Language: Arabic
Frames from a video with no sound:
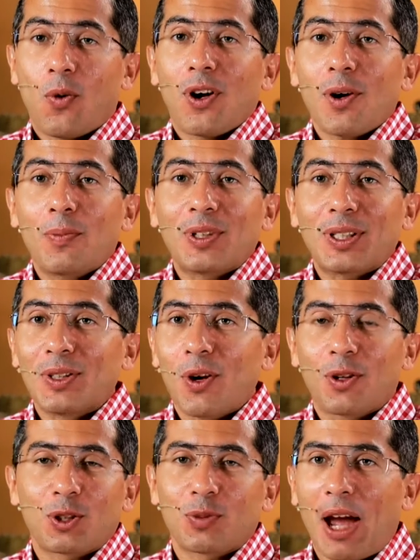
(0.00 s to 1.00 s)
وجرب
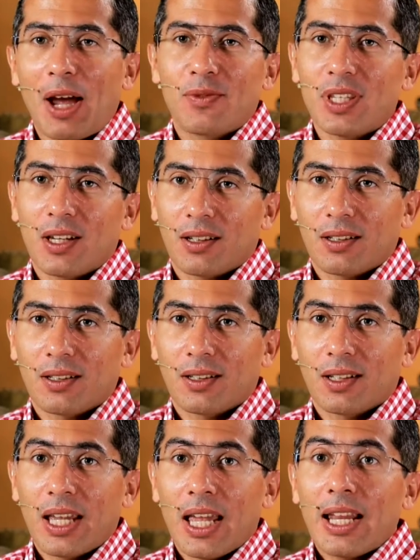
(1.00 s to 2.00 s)
تتناقش معاه فيها
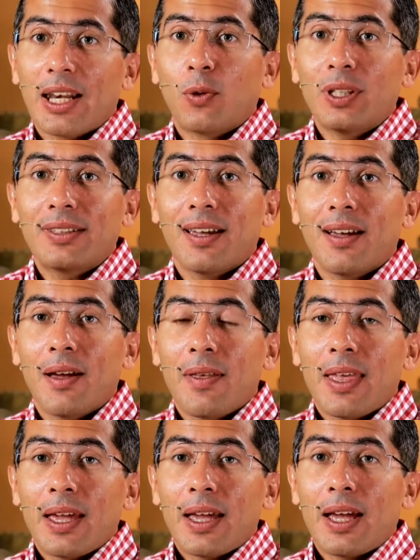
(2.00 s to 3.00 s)
لو انت
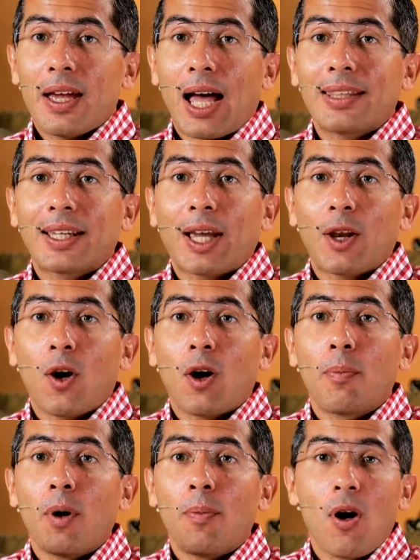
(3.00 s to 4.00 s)
آه، عندك
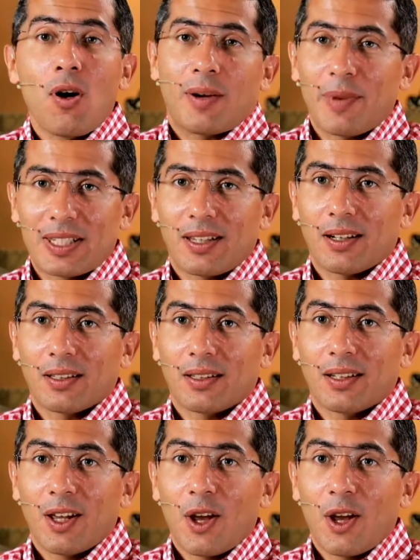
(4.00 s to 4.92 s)
علاقه بباباك مثلا